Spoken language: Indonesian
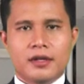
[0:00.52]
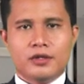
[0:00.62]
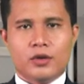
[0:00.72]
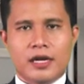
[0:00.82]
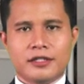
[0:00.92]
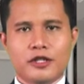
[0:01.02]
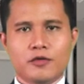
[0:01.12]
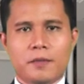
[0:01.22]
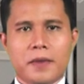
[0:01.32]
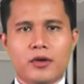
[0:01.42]
Seorang
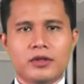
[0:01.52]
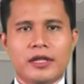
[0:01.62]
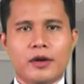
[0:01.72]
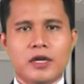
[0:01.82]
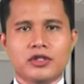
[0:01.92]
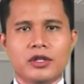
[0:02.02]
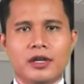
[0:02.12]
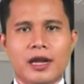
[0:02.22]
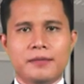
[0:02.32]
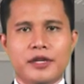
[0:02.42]
siswa PAUD tewas
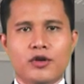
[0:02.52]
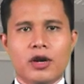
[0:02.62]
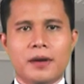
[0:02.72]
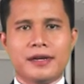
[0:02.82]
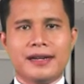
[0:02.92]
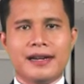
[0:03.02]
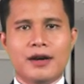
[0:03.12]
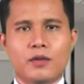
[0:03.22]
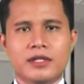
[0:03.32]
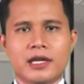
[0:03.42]
tenggelam di kolam
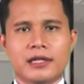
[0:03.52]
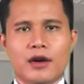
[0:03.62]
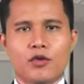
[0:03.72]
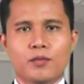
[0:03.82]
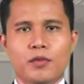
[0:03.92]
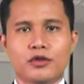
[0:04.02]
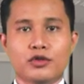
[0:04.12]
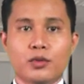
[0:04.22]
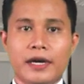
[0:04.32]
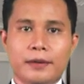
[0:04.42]
renang wisata Umbul
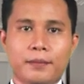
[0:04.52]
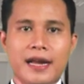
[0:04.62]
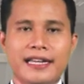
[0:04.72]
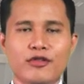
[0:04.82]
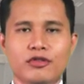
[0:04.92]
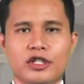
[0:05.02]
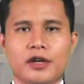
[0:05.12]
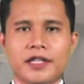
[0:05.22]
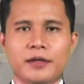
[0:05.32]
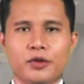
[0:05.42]
Square, Madiun,
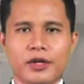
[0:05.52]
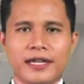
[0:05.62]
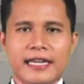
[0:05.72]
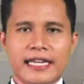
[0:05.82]
Jawa Timur.